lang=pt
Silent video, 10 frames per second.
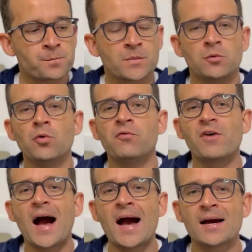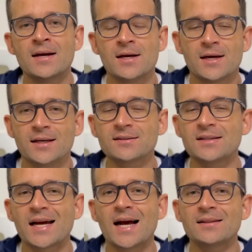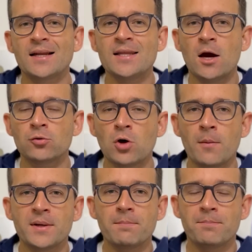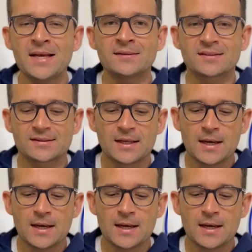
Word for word: No VAR estará Daniel Nobre Bins